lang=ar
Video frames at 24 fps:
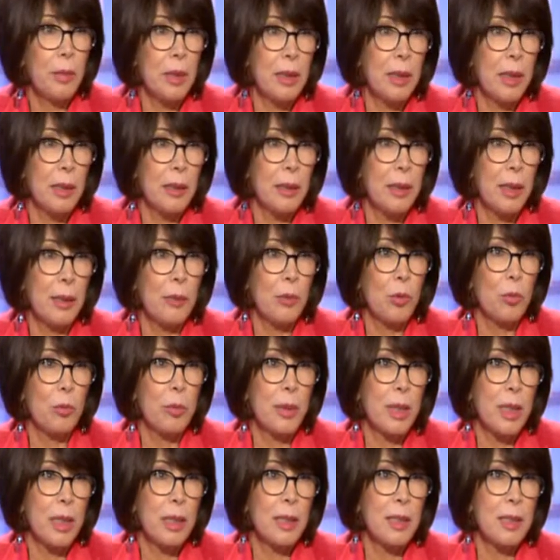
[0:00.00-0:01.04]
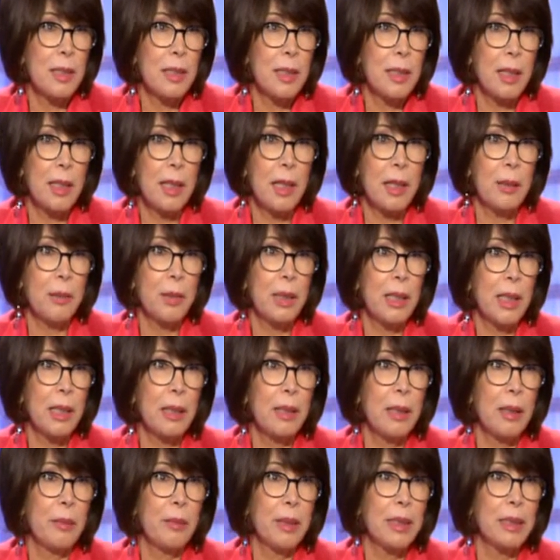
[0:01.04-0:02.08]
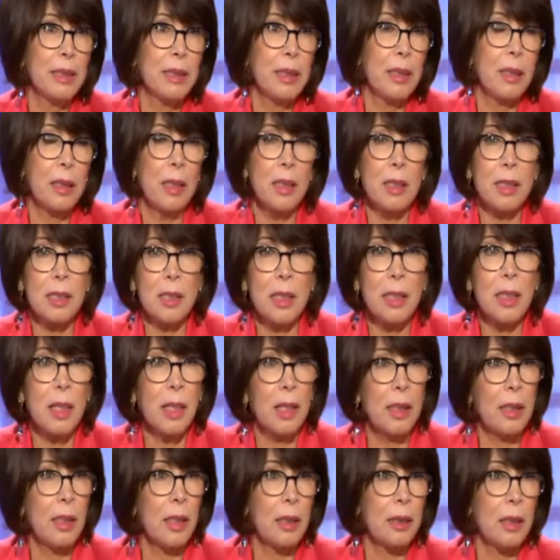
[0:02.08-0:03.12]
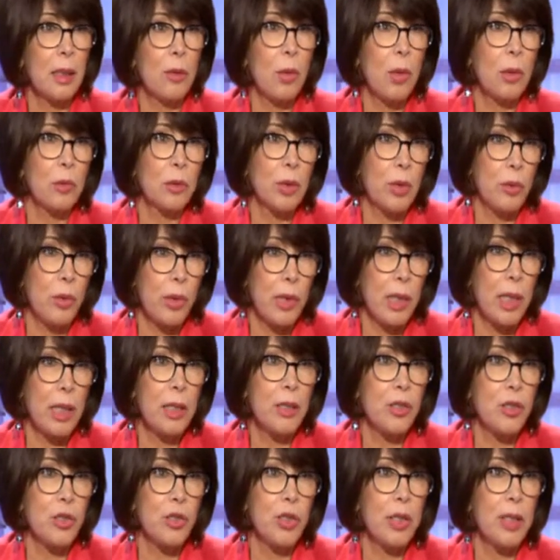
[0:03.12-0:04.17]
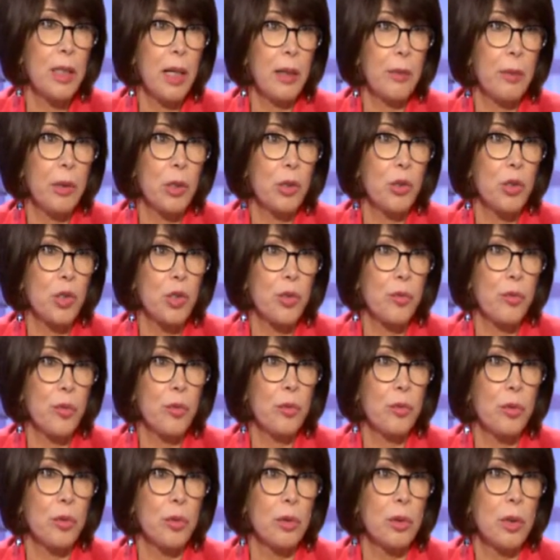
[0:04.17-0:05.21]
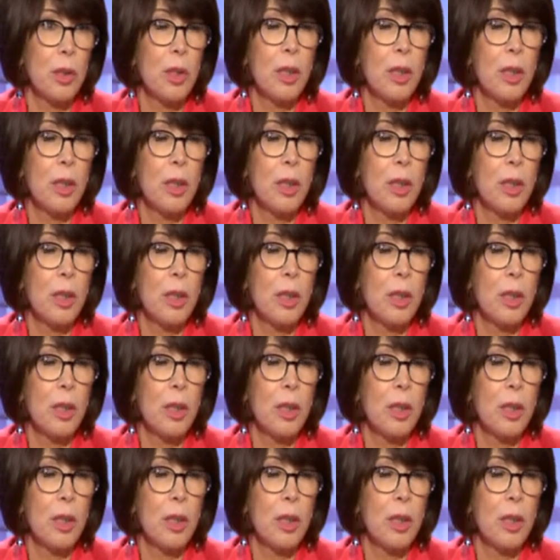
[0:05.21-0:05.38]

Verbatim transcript: يتقدم وبمرض السكر عم يتقدم كتير كل سنه عندنا دواء دوايين نعم. جداد عم يكتشفوهم